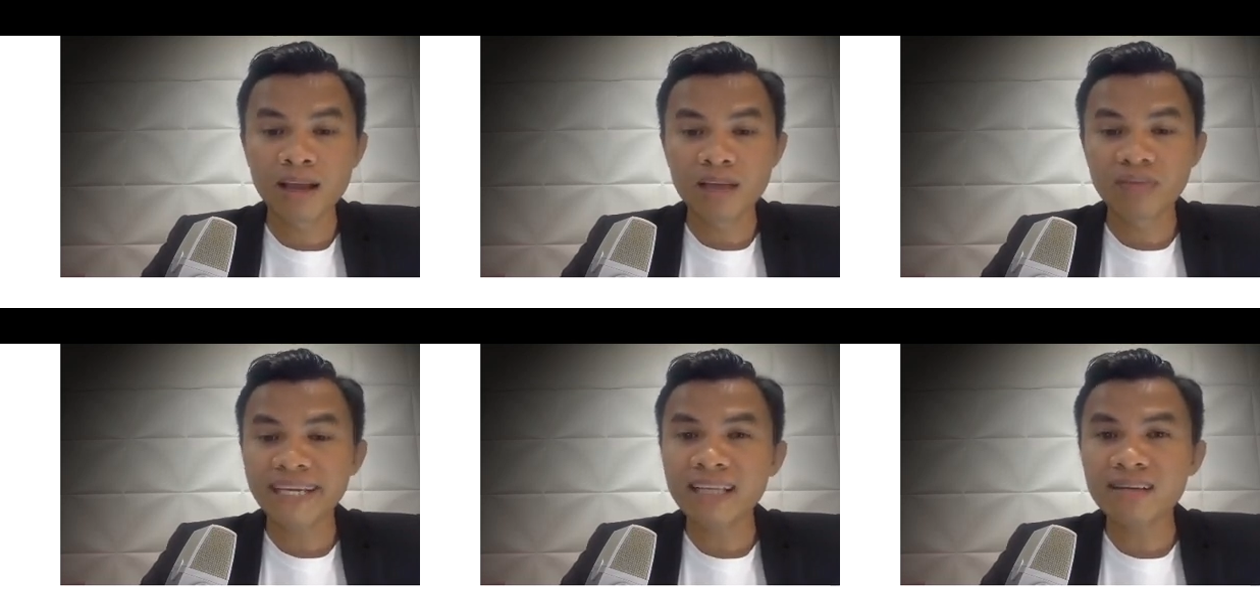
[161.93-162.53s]

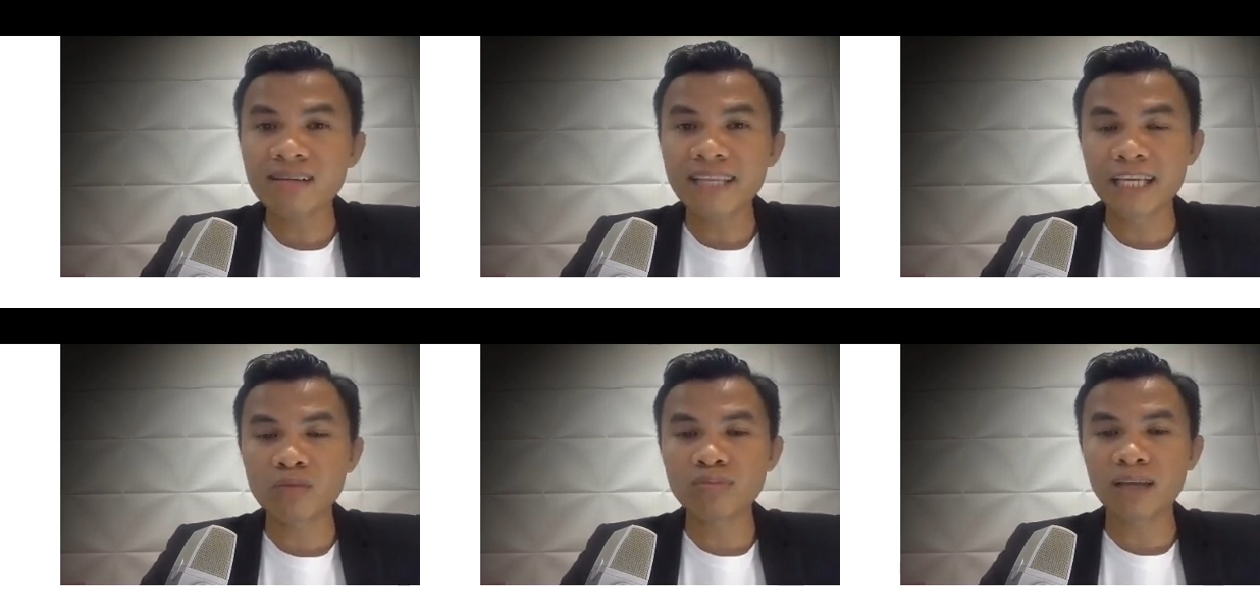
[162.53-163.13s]
với kiến thức
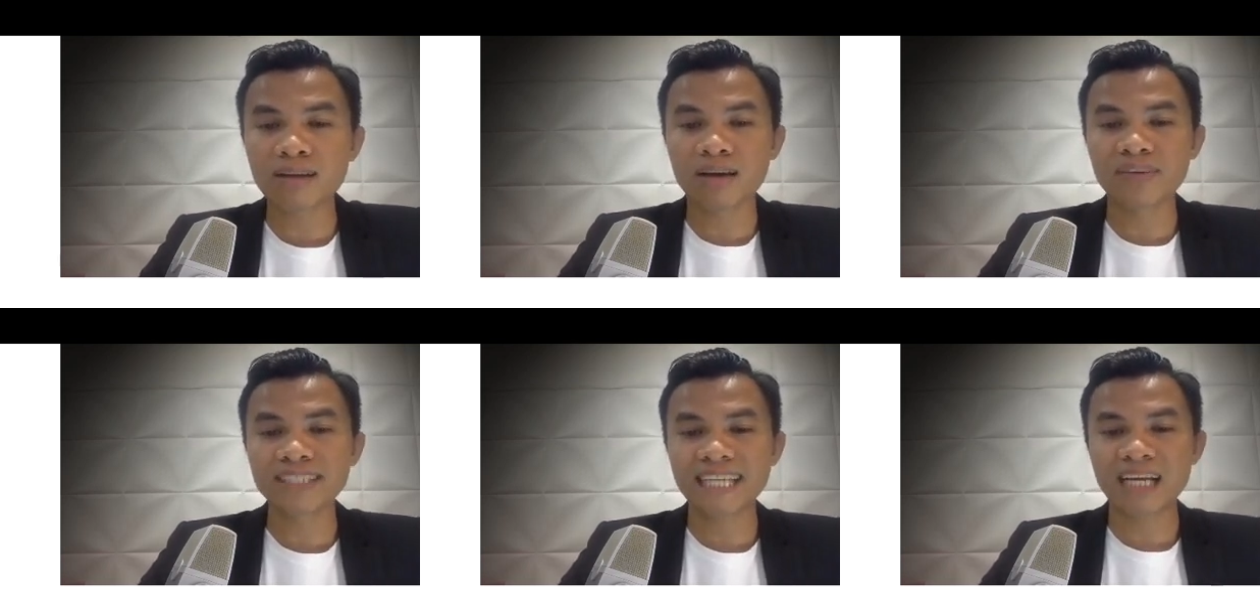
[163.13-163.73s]
thì chúng ta
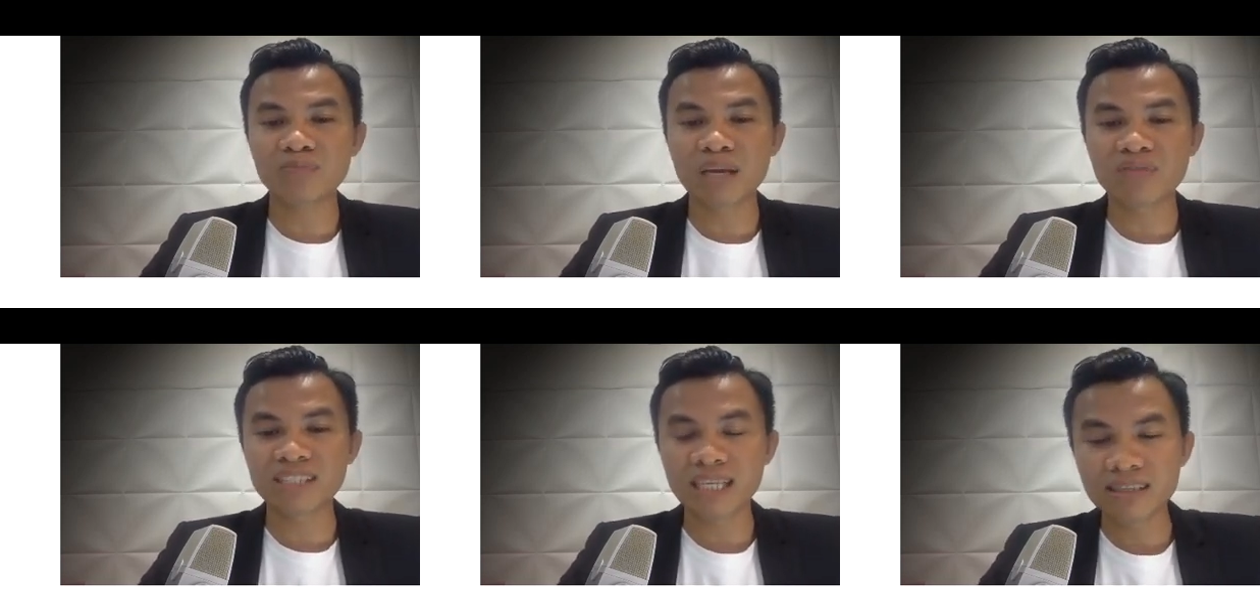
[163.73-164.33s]
cần phải trang
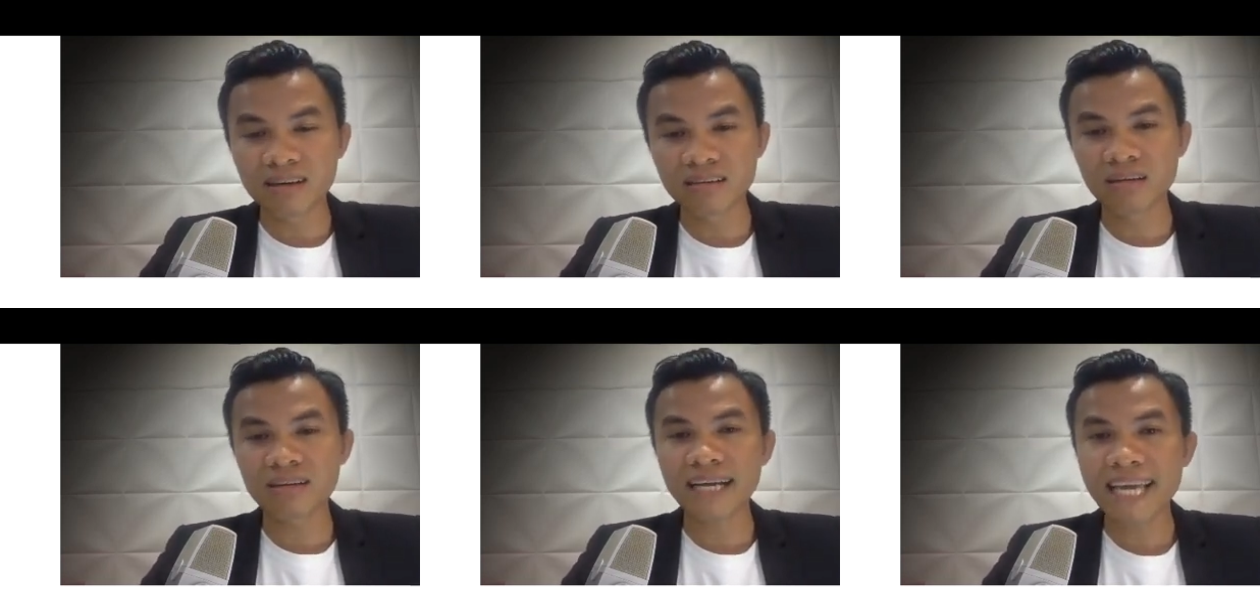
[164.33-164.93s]
bị phải xây dựng
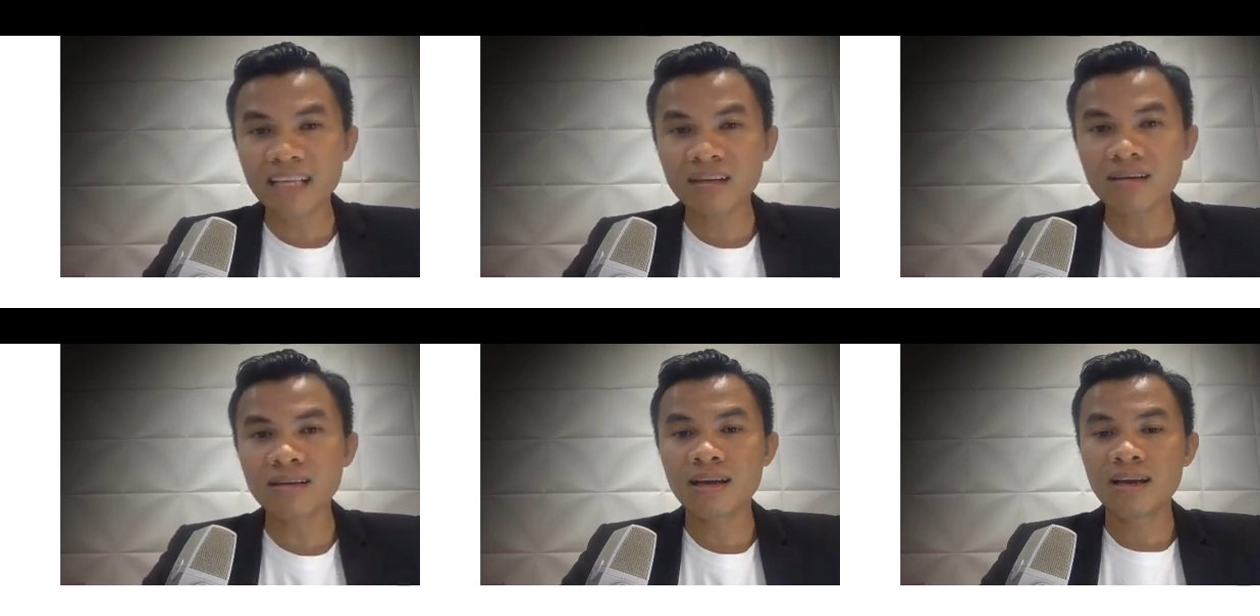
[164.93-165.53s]
những cái kiến
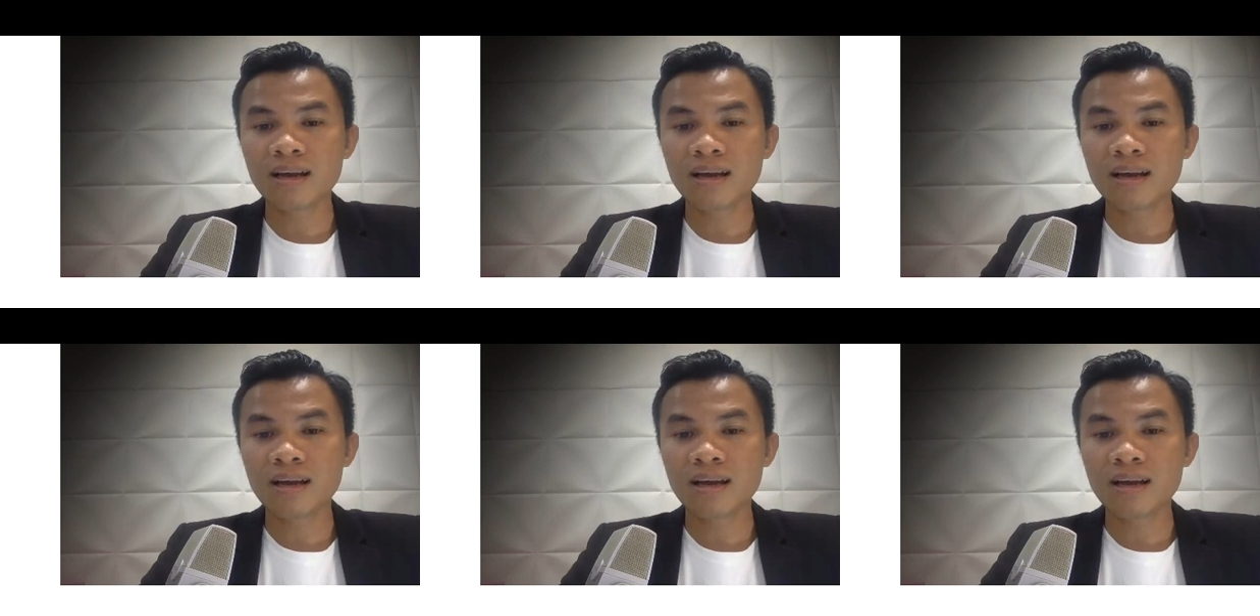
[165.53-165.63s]
thức